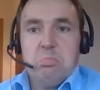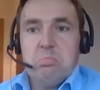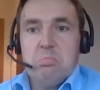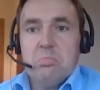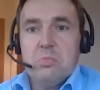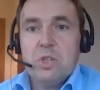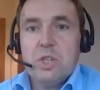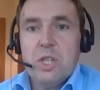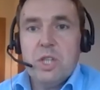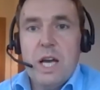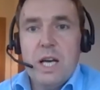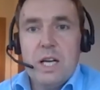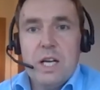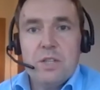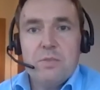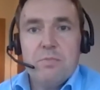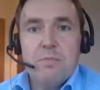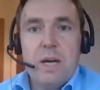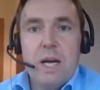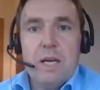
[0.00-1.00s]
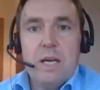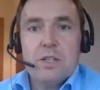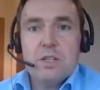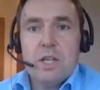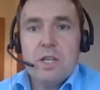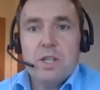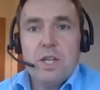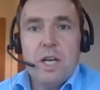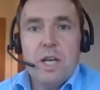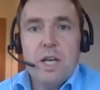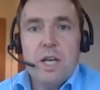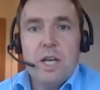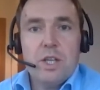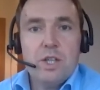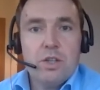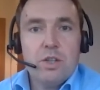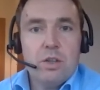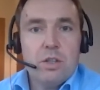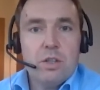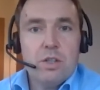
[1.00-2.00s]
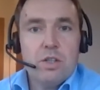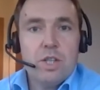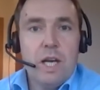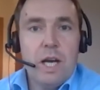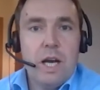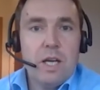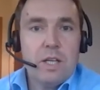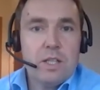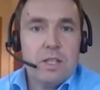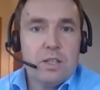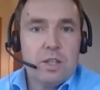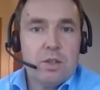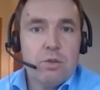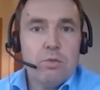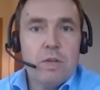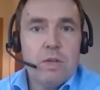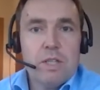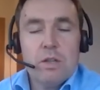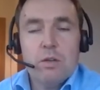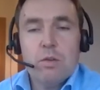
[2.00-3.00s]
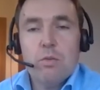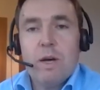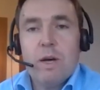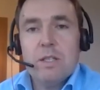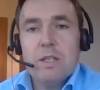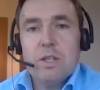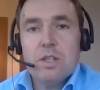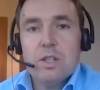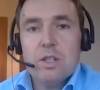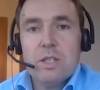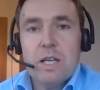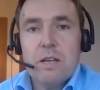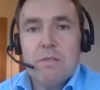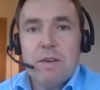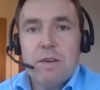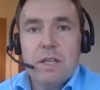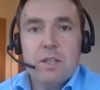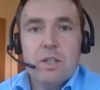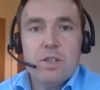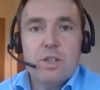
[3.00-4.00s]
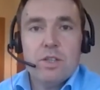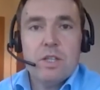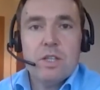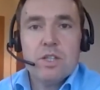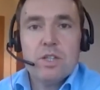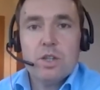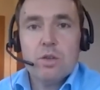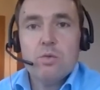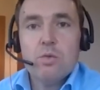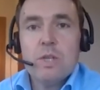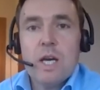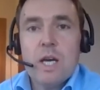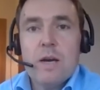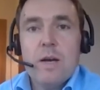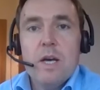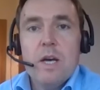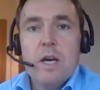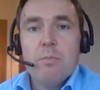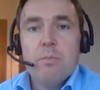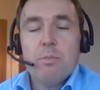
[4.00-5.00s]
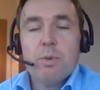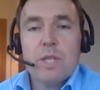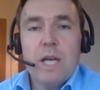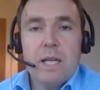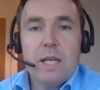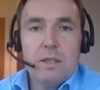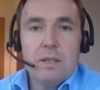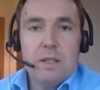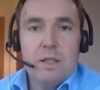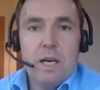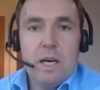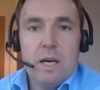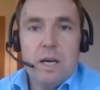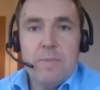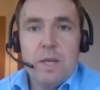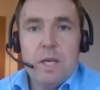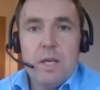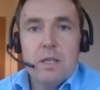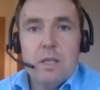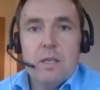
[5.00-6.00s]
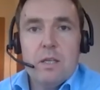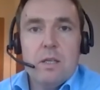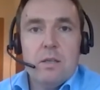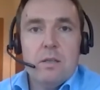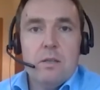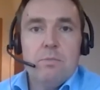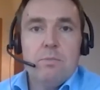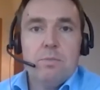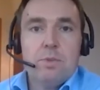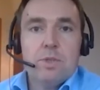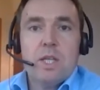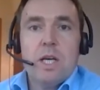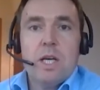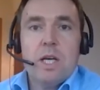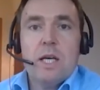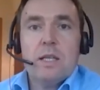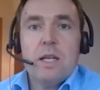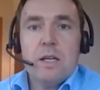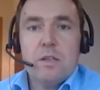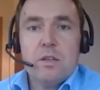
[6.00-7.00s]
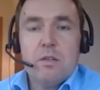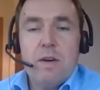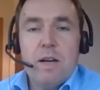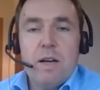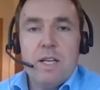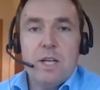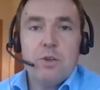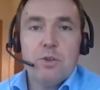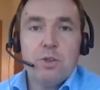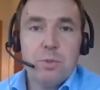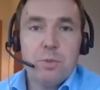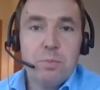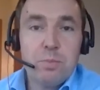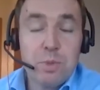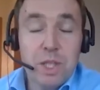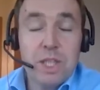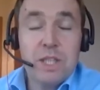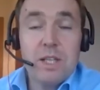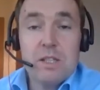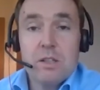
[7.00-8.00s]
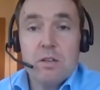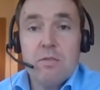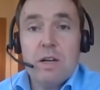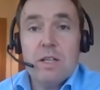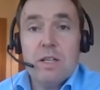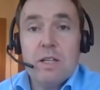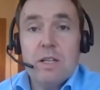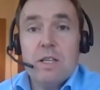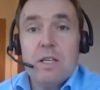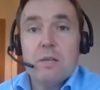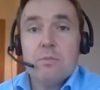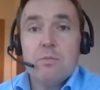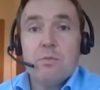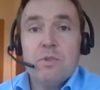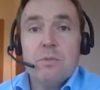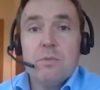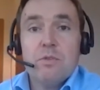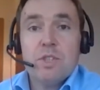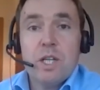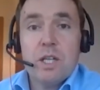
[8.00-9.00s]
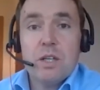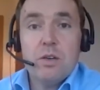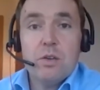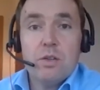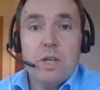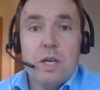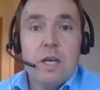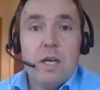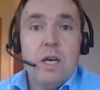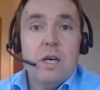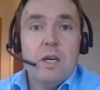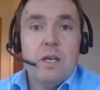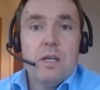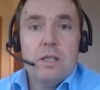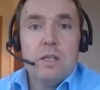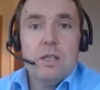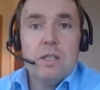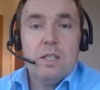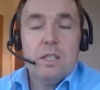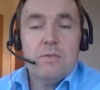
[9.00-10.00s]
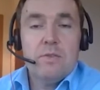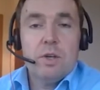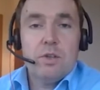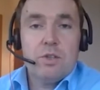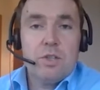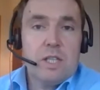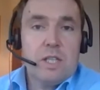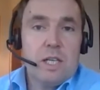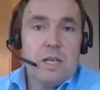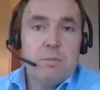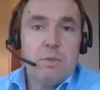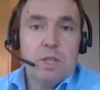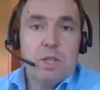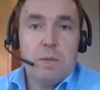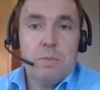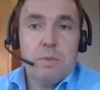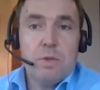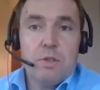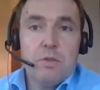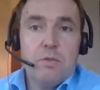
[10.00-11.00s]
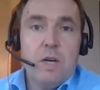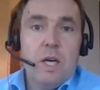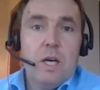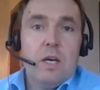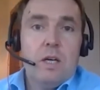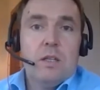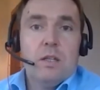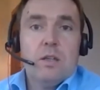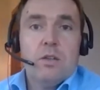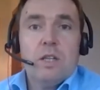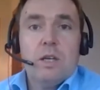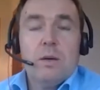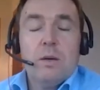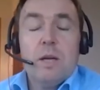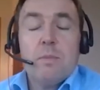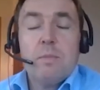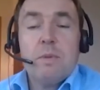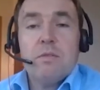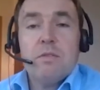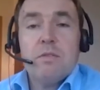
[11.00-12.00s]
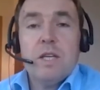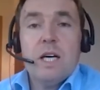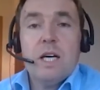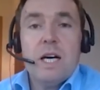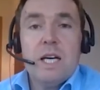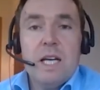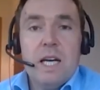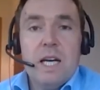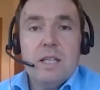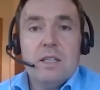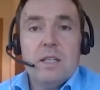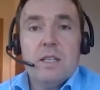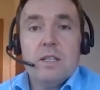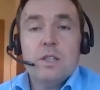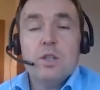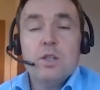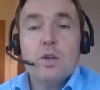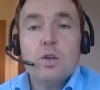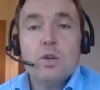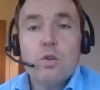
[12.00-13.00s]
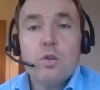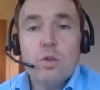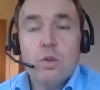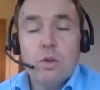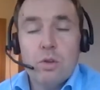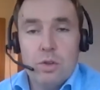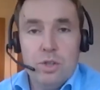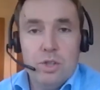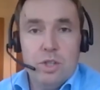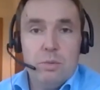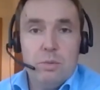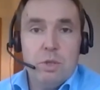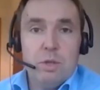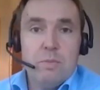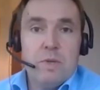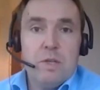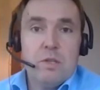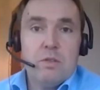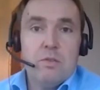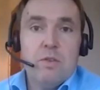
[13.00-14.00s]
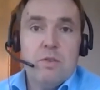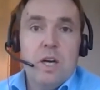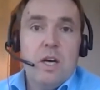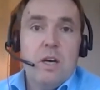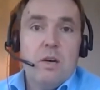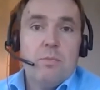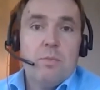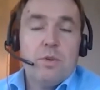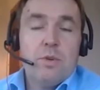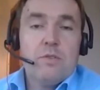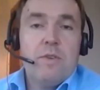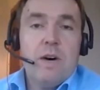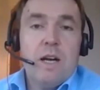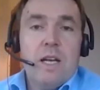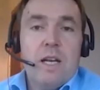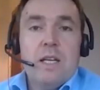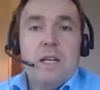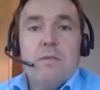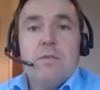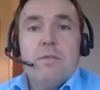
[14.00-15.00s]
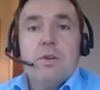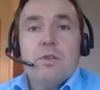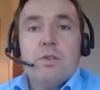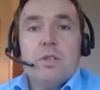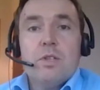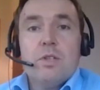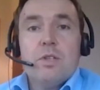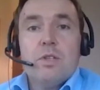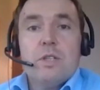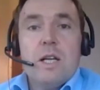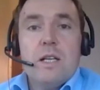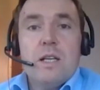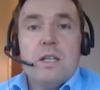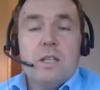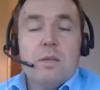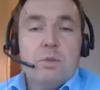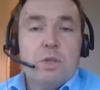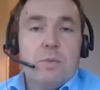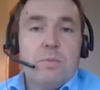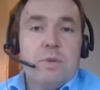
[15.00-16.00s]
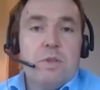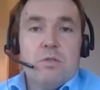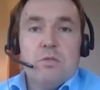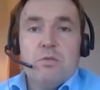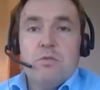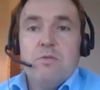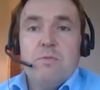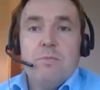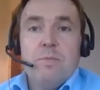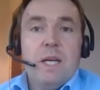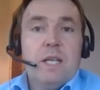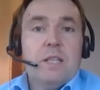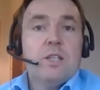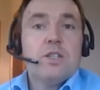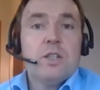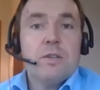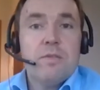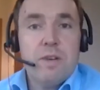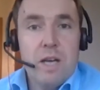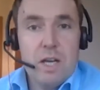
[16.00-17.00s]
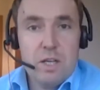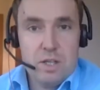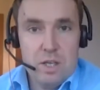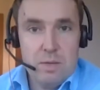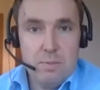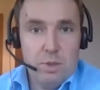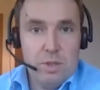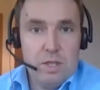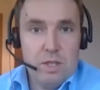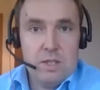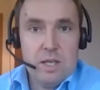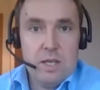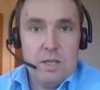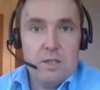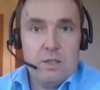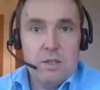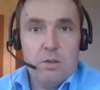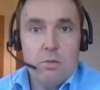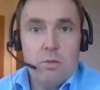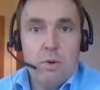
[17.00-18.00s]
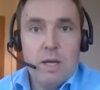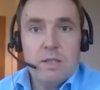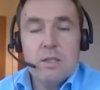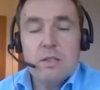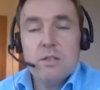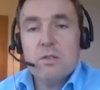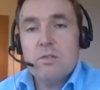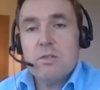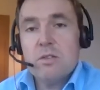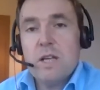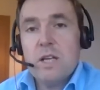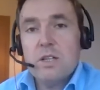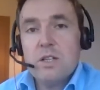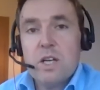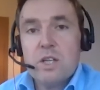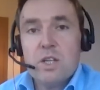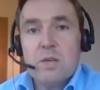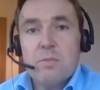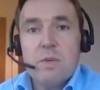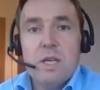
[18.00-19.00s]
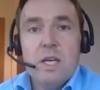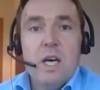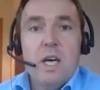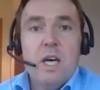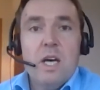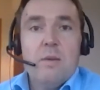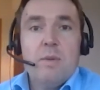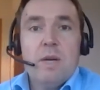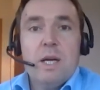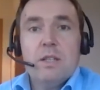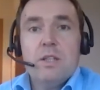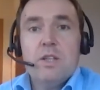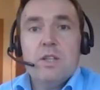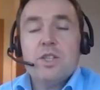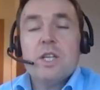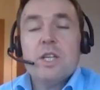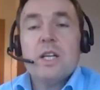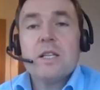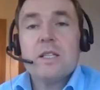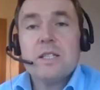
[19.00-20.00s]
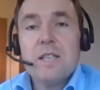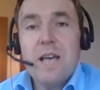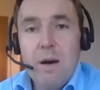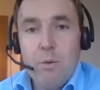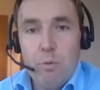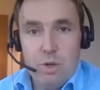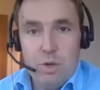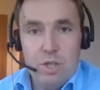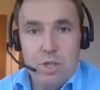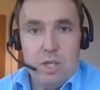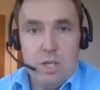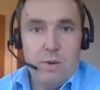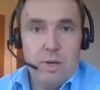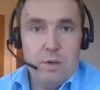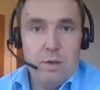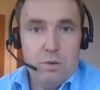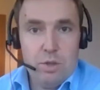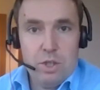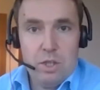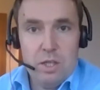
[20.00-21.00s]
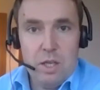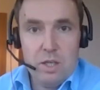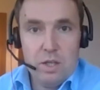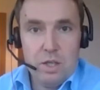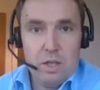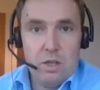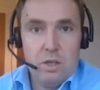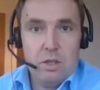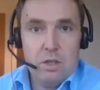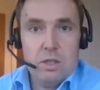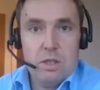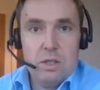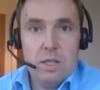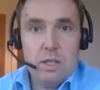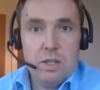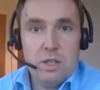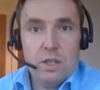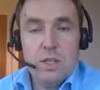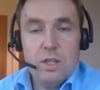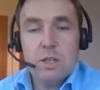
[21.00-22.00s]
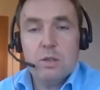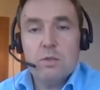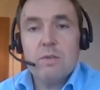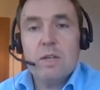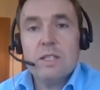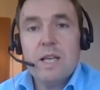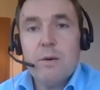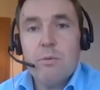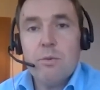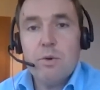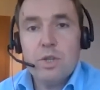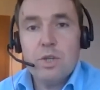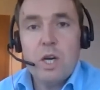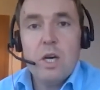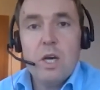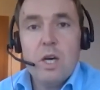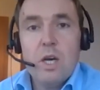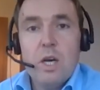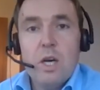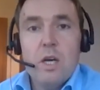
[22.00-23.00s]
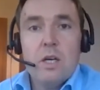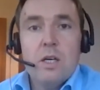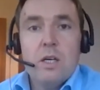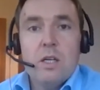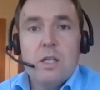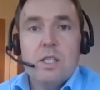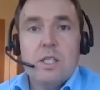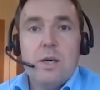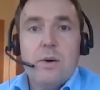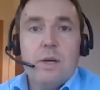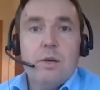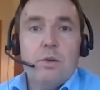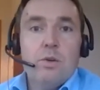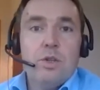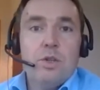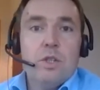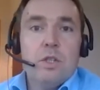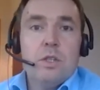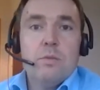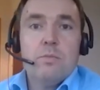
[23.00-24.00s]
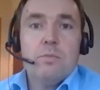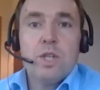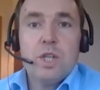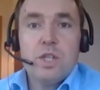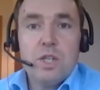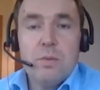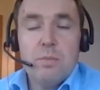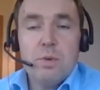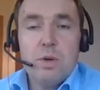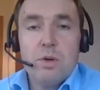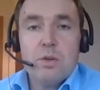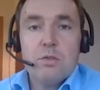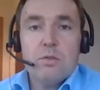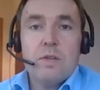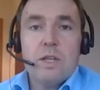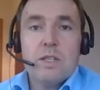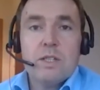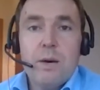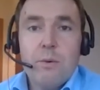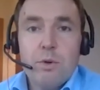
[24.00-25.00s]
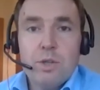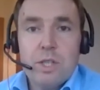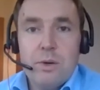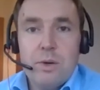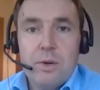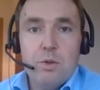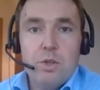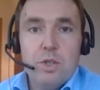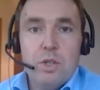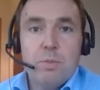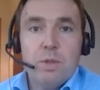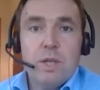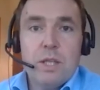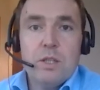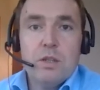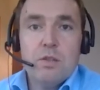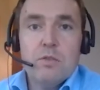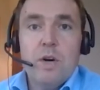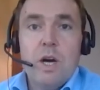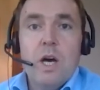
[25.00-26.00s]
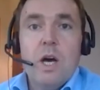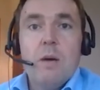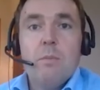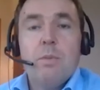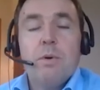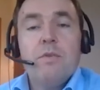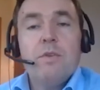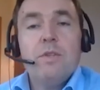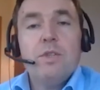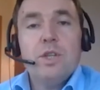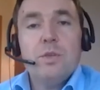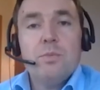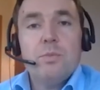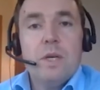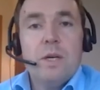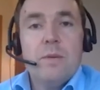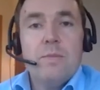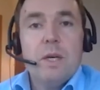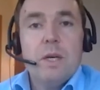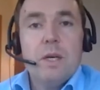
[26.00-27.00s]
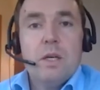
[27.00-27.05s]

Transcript: czy jakaś branża, czy, jakiś, czy jakaś szczególna sytuacja, czy stan faktycznie jest szczególnie podatny na e, przeanalizowanie go, czy przetestowanie, jak mówimy w żargonie, e, z wykorzystaniem tych przepisów, tylko tak naprawdę charakter i ogólność tych przepisów pozwala na wykorzystanie tych przepisów praktycznie w każdej potencjalnej sytuacji, co oznacza, że my praktycznie na całość działalności naszego, e, naszych klientów, na całość działalności przedsiębiorców, na całość działalności podatników powinniśmy